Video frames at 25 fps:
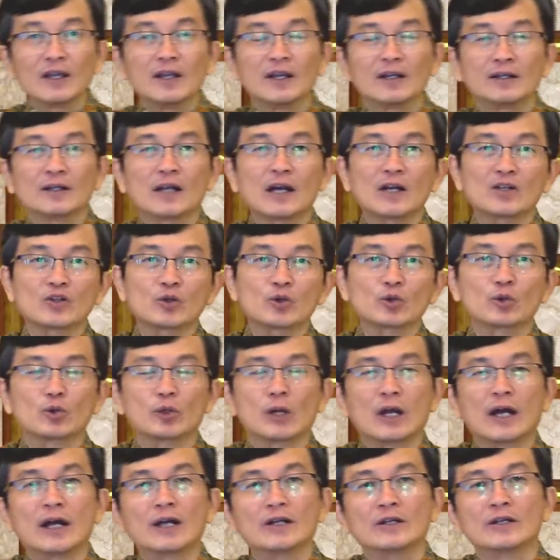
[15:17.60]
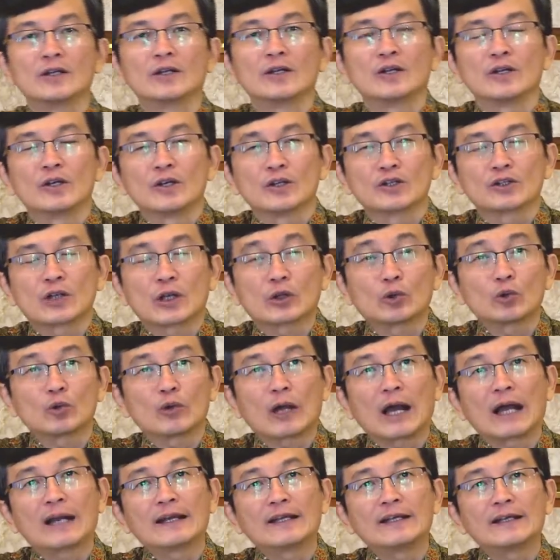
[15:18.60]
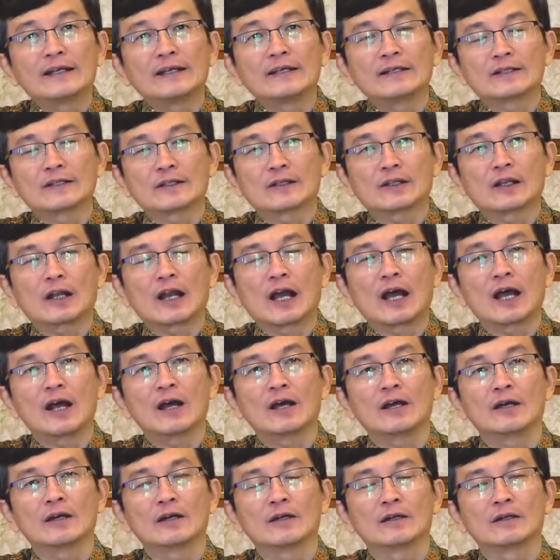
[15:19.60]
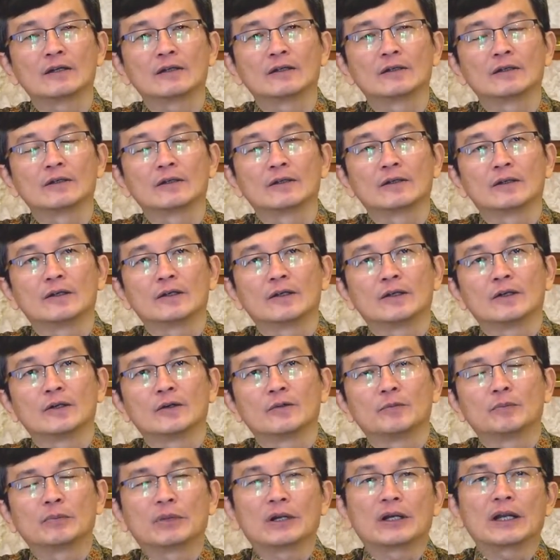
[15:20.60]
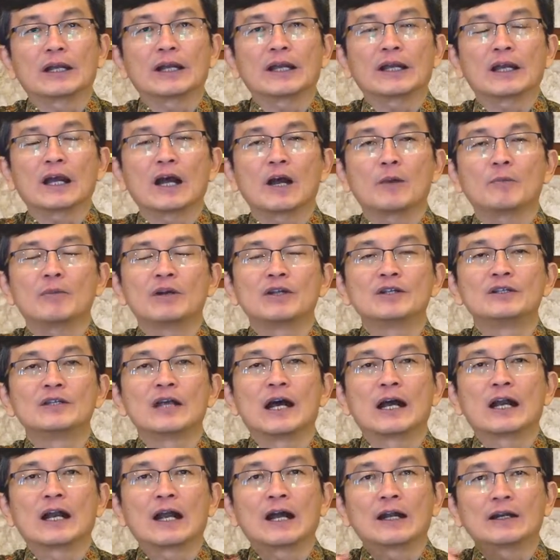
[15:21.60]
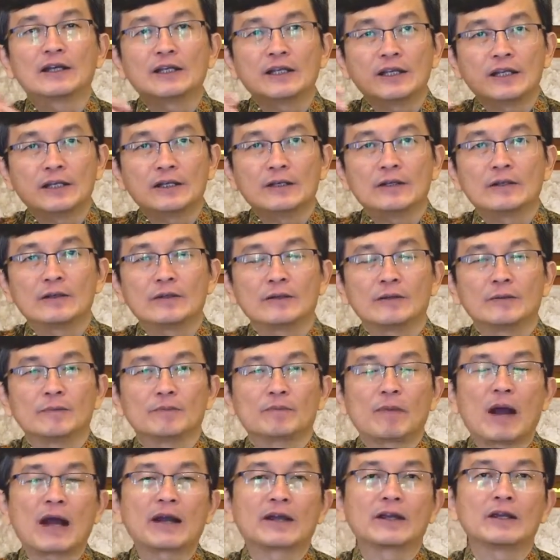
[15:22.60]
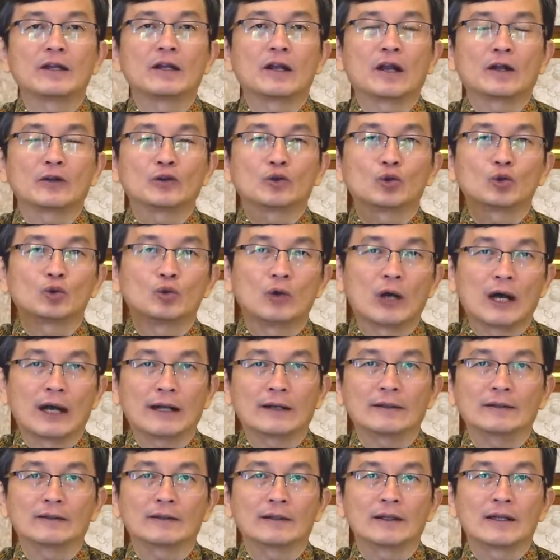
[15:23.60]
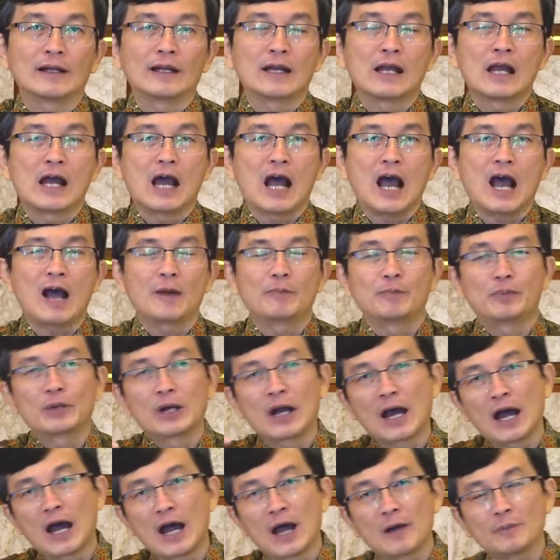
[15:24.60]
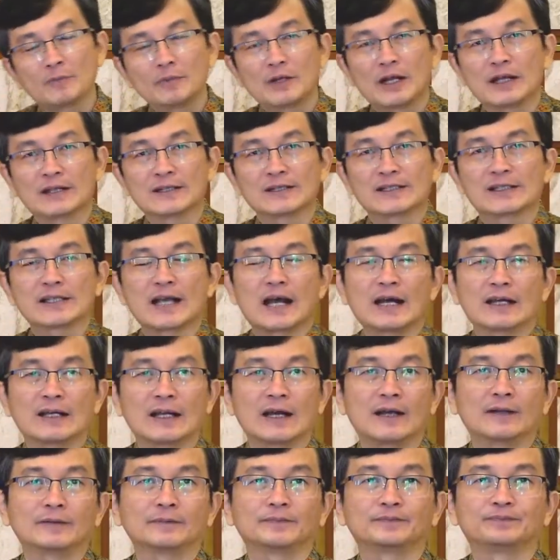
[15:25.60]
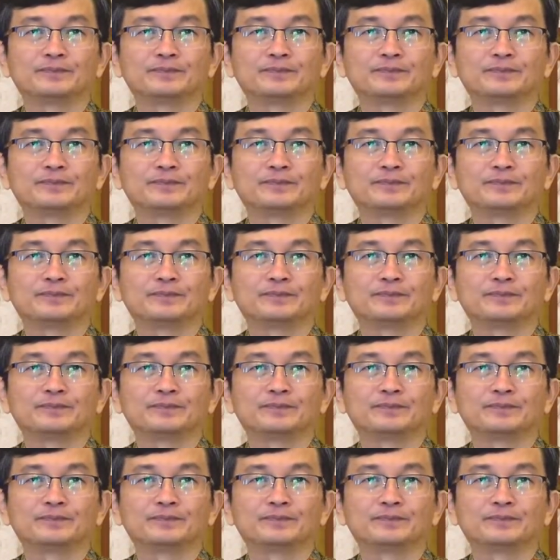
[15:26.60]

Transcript: Nah, saudara, satu kali setelah mereka menjalani panggilan Tuhan, Abraham dan Sarah